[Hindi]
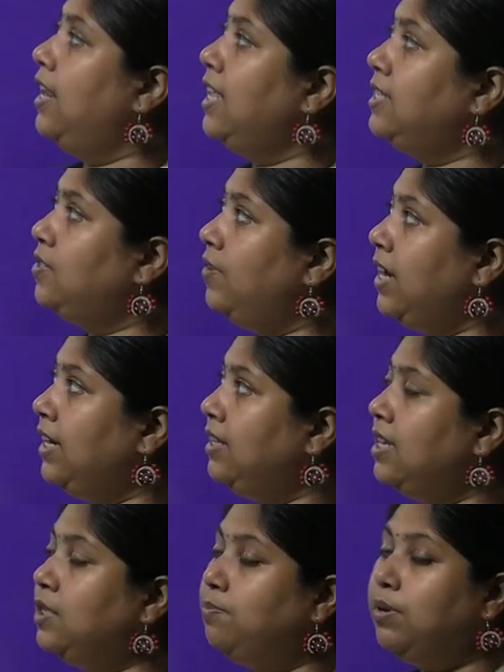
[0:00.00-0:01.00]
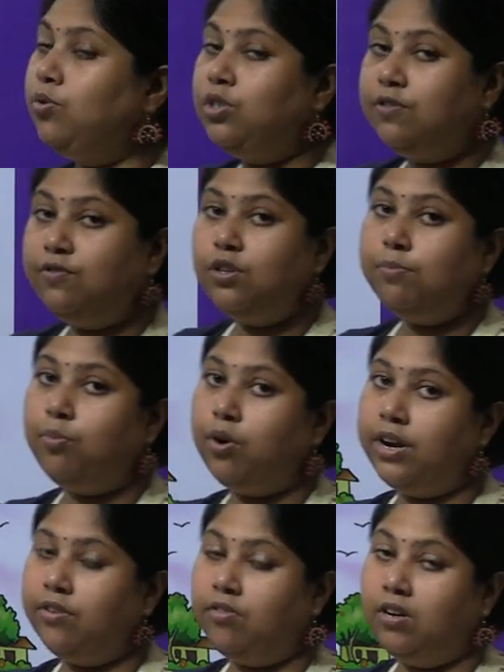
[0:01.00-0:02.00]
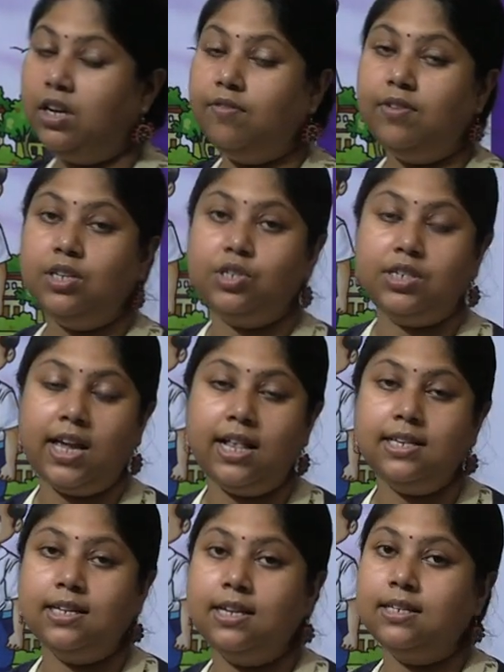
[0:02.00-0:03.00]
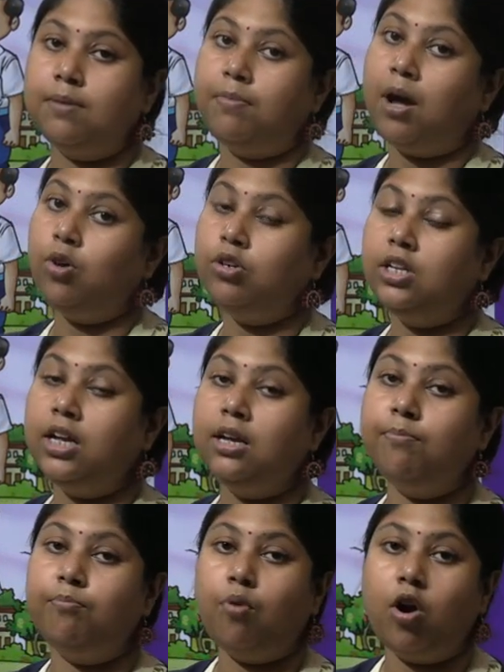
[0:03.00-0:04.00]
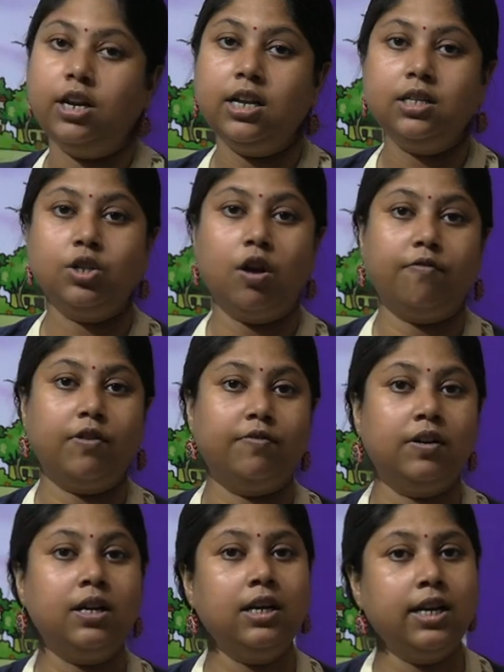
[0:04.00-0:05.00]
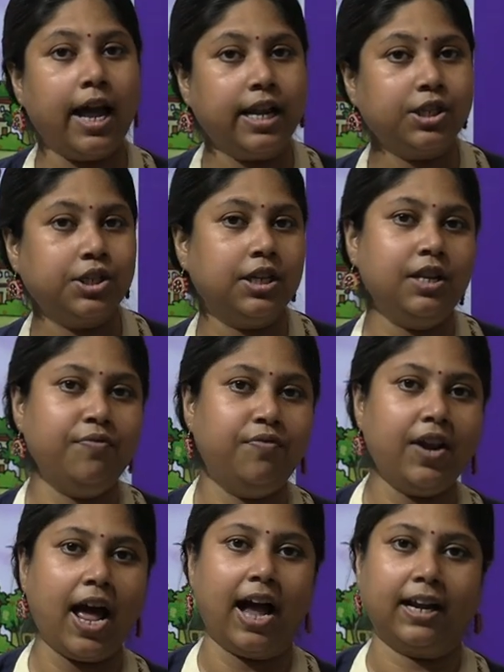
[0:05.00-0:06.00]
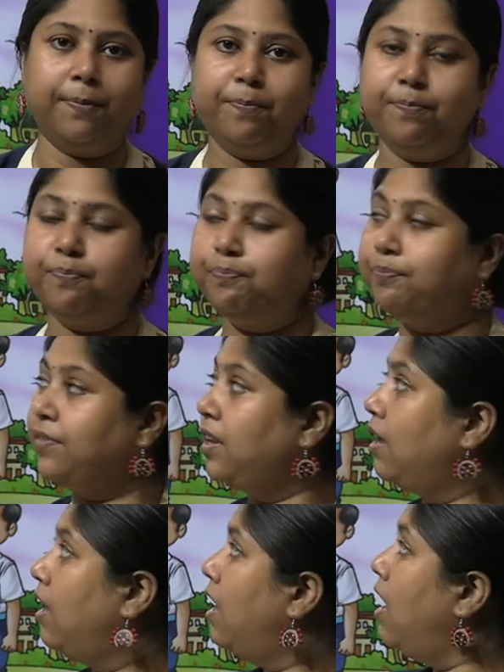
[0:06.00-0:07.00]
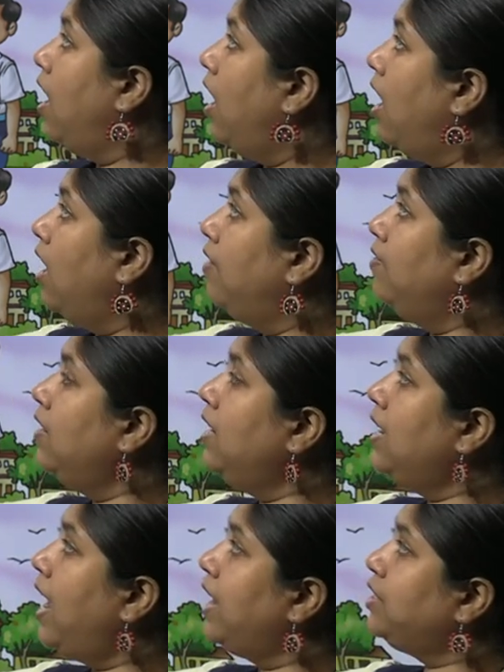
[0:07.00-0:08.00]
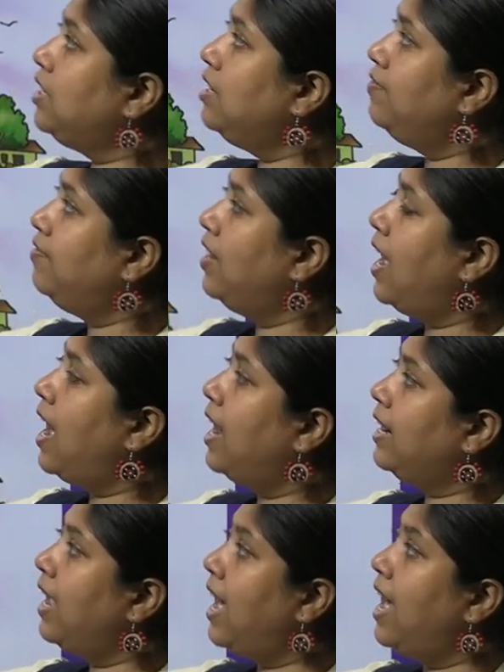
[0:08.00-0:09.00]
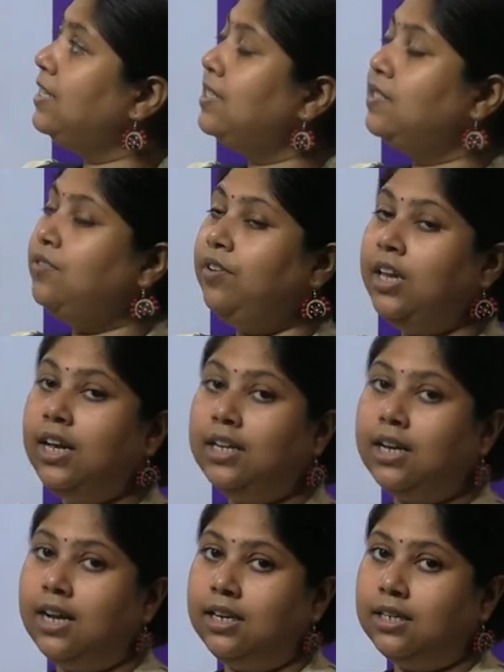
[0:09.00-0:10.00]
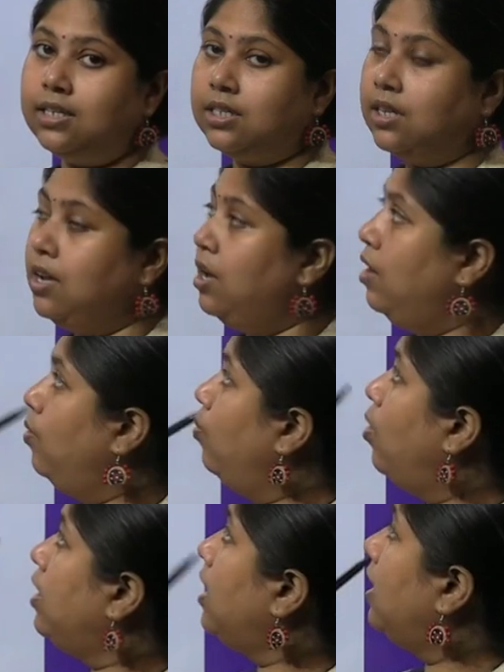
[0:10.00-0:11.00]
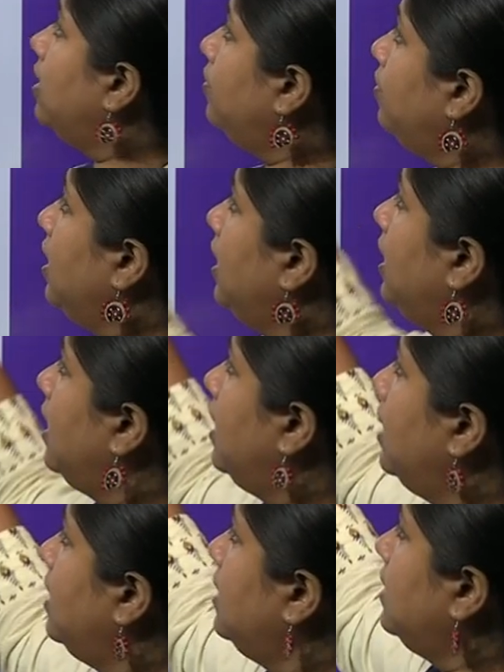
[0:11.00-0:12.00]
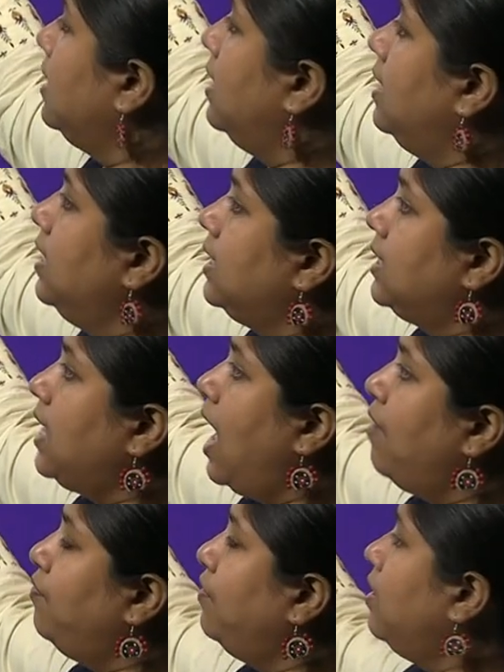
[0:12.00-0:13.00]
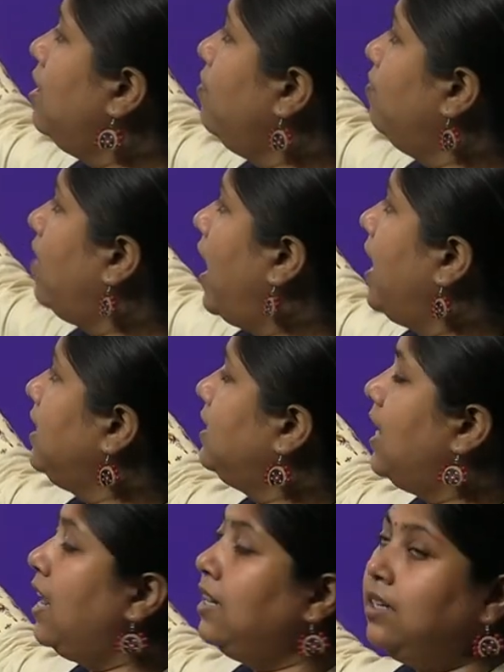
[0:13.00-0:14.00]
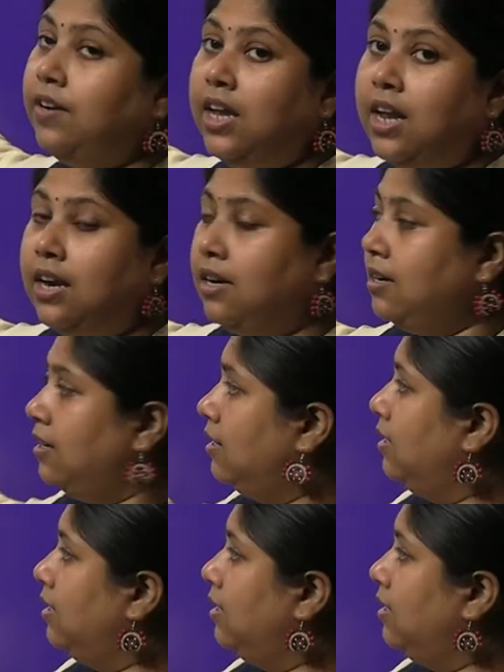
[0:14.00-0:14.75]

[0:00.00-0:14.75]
Let's read this beautiful poetry which tells us about the importance of our national flag. Our national flag has three colors. What are the three colors? Saffron, white and green.